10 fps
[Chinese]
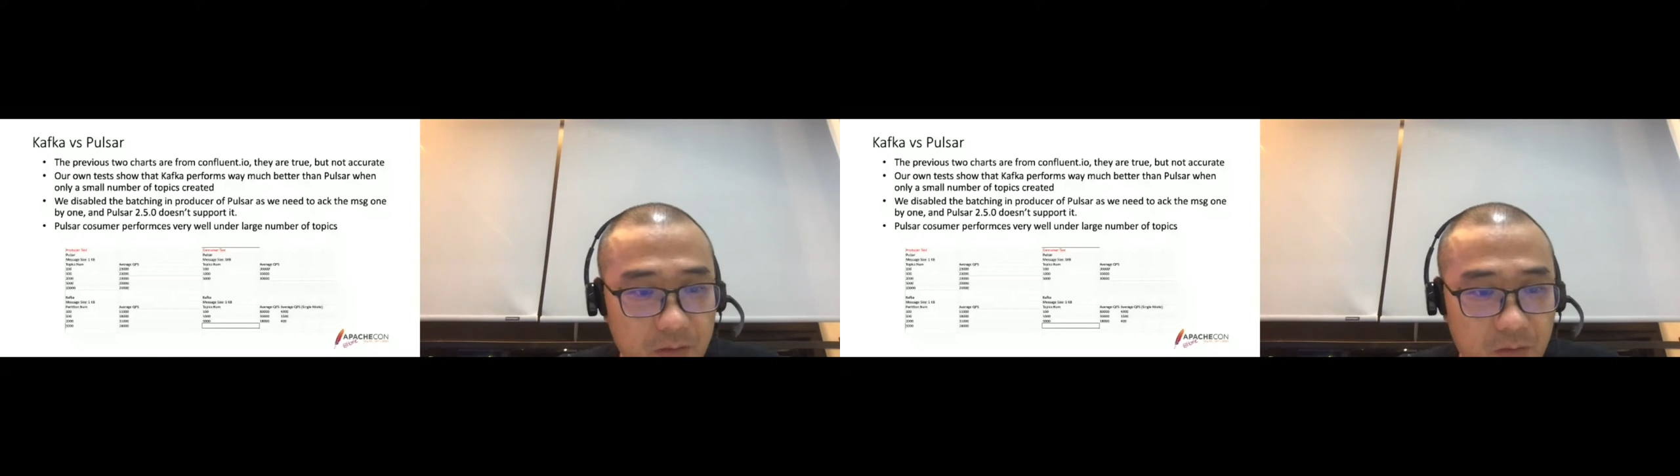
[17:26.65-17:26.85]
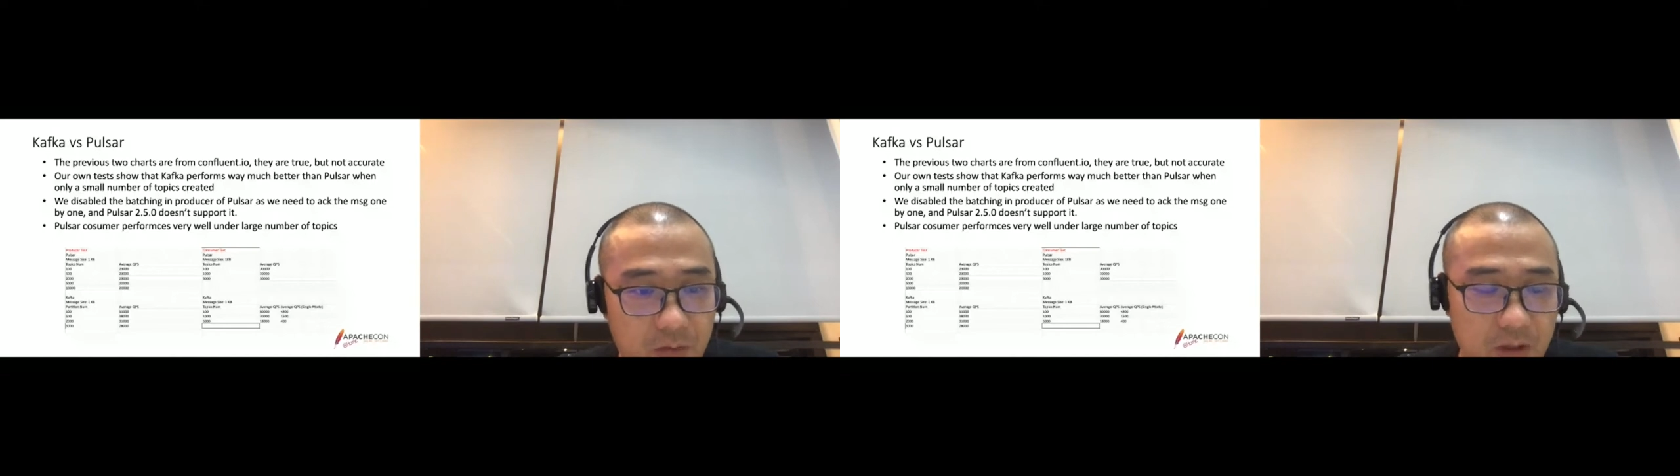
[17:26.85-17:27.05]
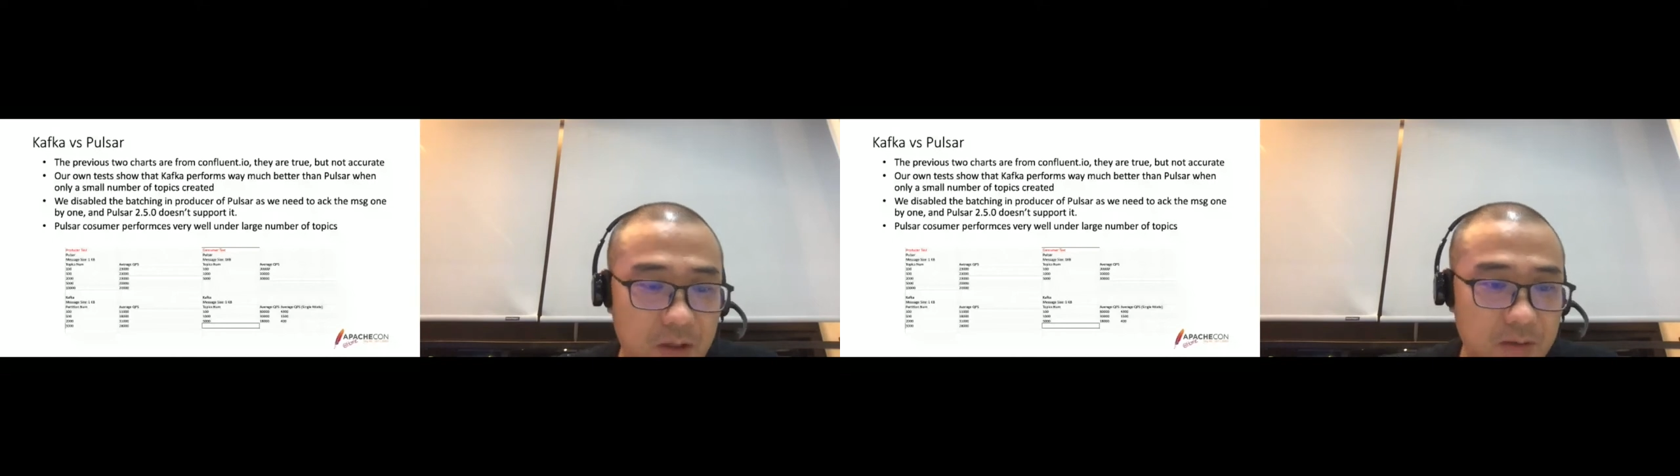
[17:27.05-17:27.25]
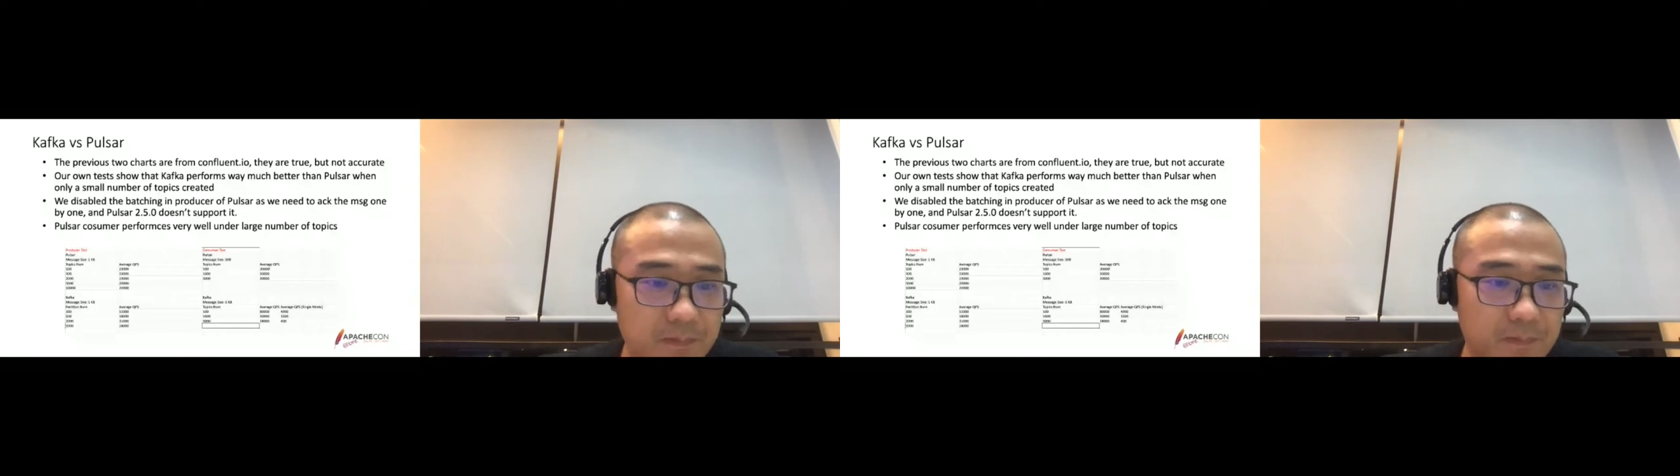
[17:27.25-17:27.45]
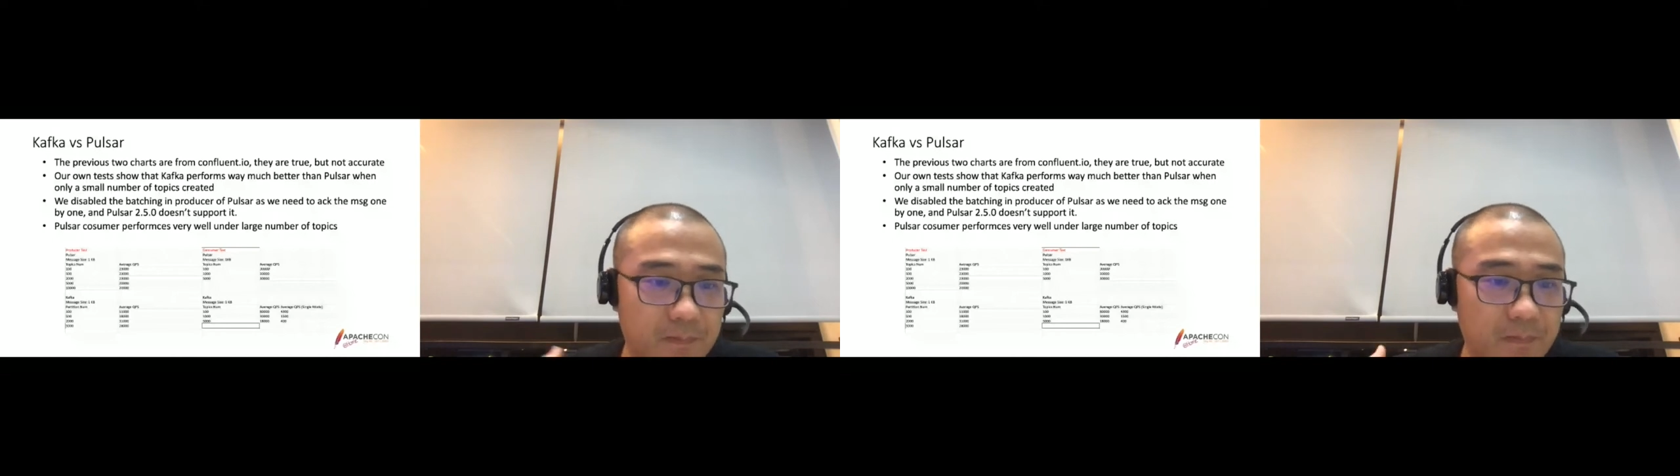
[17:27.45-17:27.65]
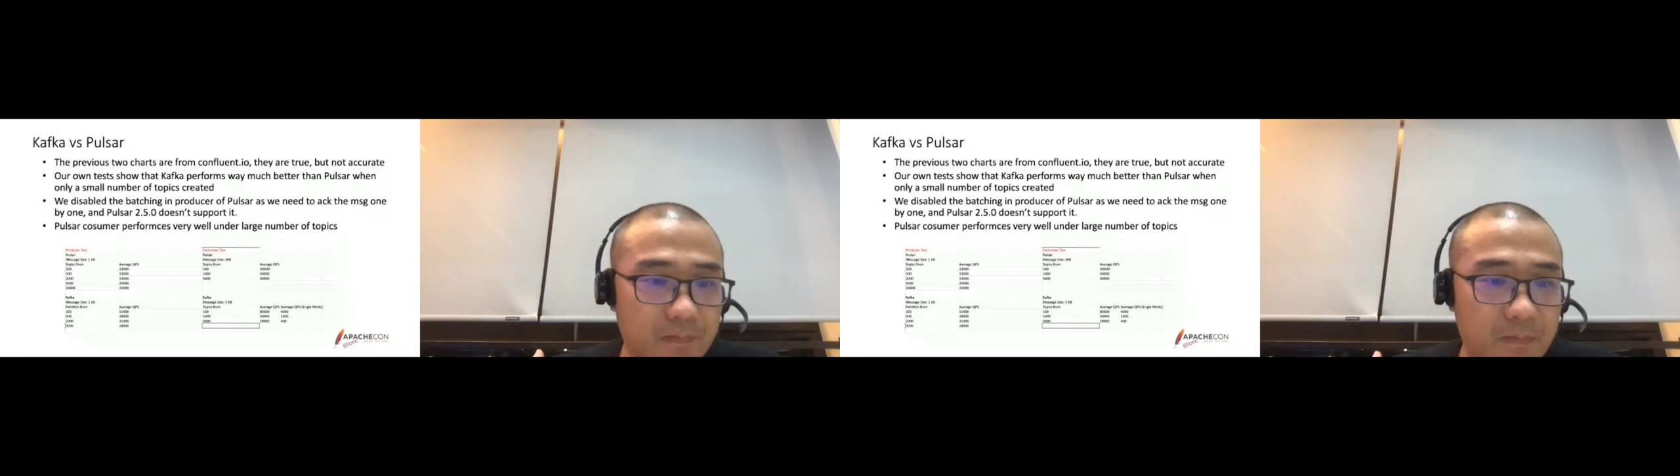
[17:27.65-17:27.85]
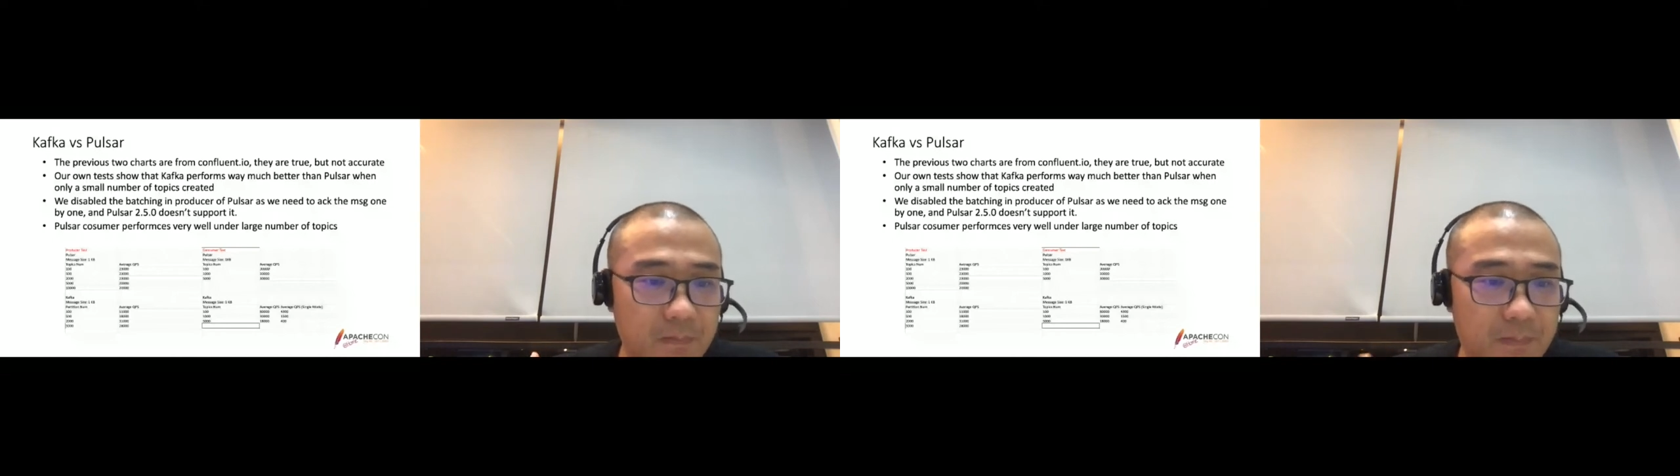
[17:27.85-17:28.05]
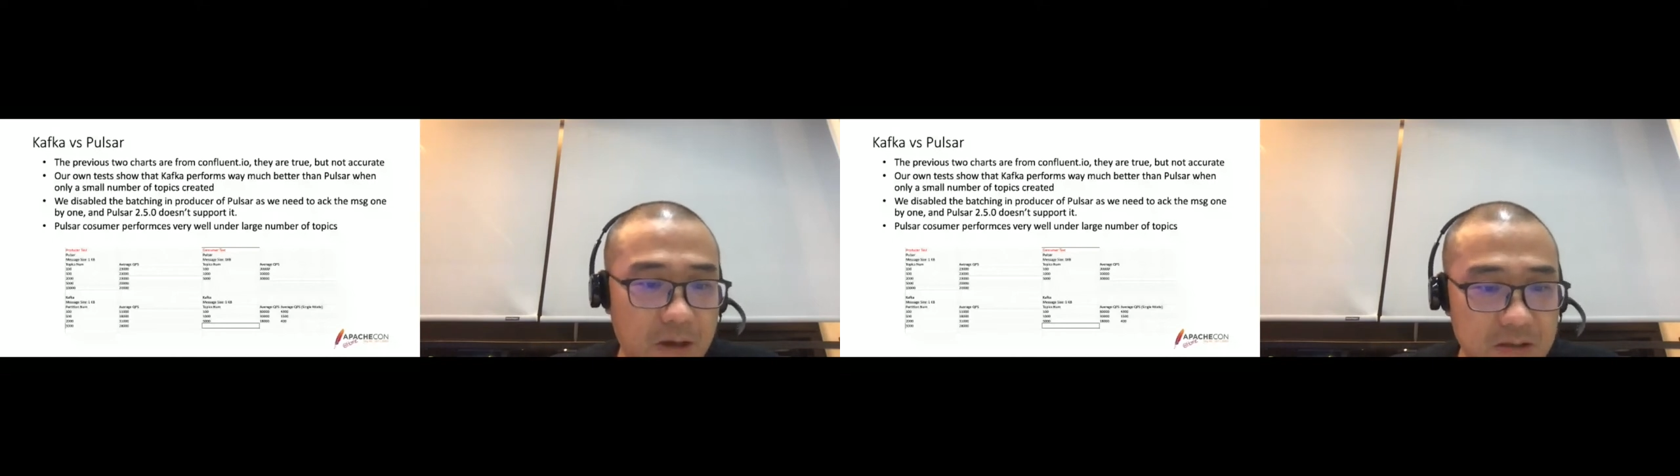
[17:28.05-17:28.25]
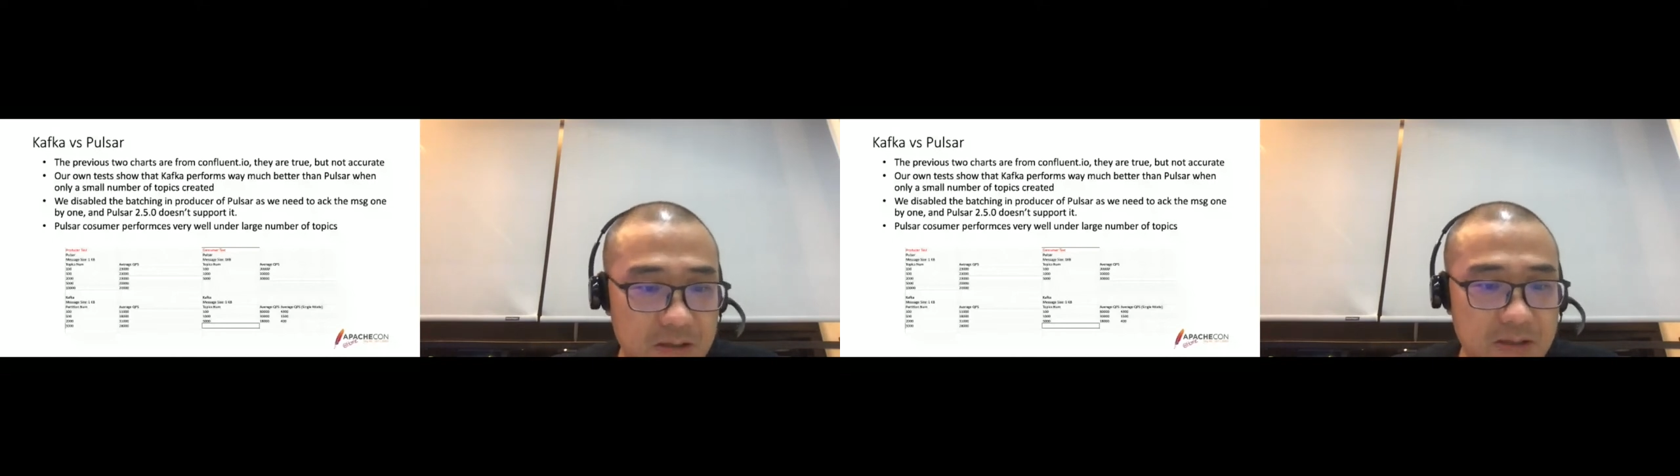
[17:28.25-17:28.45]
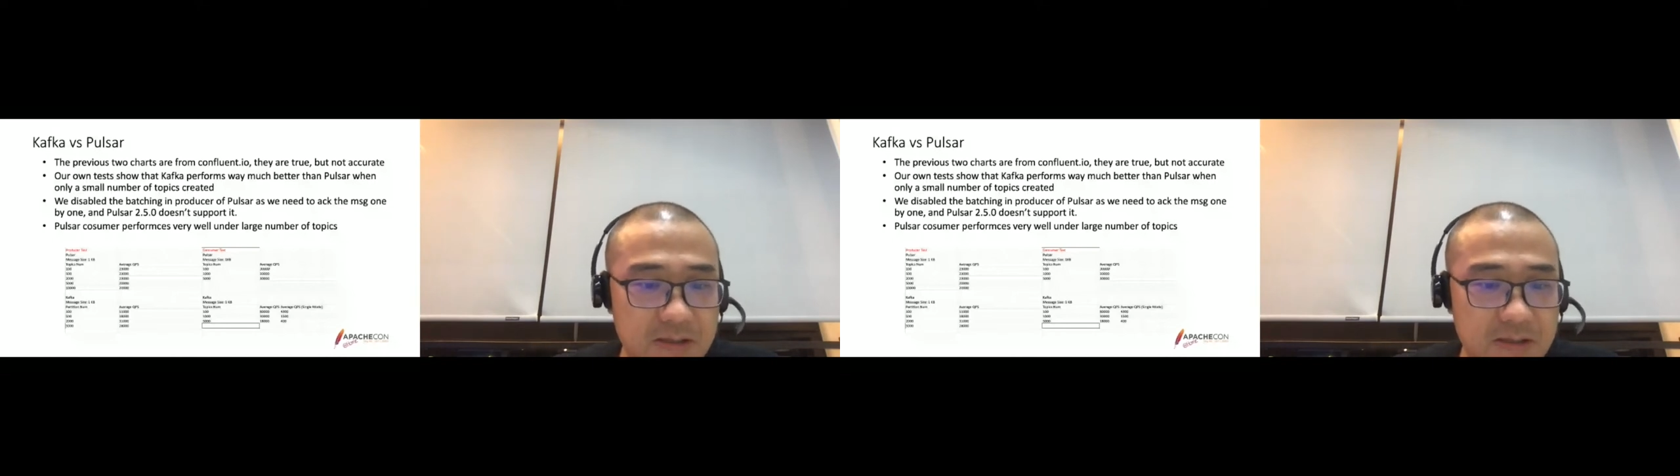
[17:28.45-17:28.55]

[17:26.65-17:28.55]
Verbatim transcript: 呃，p a s a 在